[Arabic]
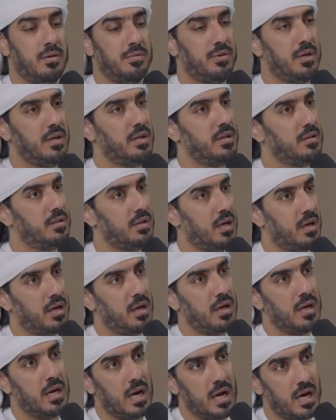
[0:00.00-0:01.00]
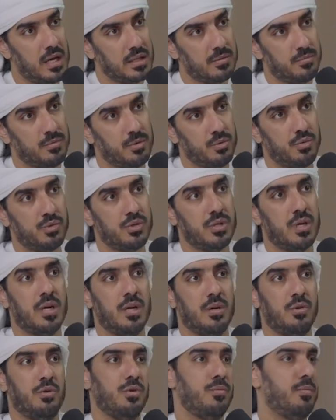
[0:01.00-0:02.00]
فكنت اخاطب
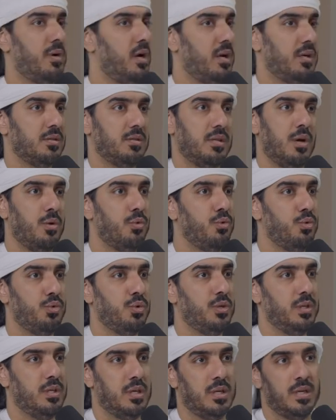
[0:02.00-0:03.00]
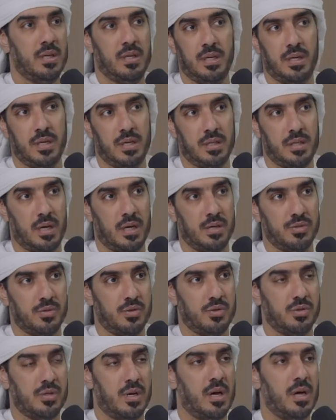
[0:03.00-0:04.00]
الوزاره اقول لهم خلاص حولوني انا الى
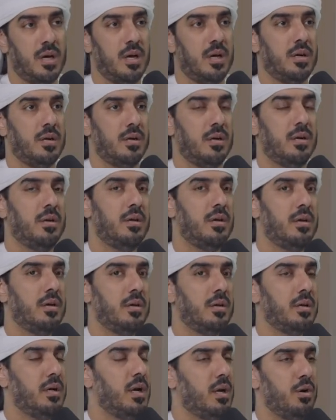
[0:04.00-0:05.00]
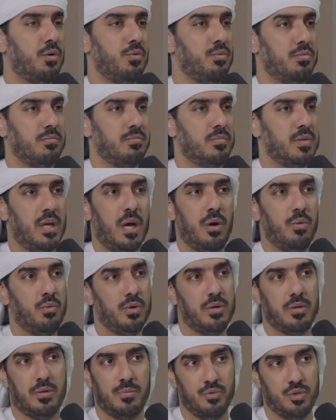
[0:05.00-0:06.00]
تخصص اخر قالوا
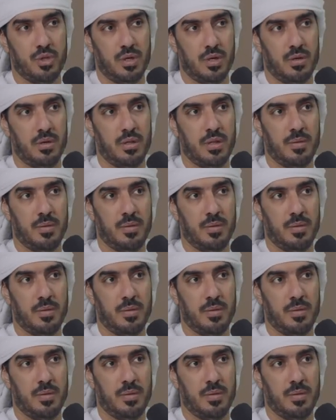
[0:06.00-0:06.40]
بنحولك مجا...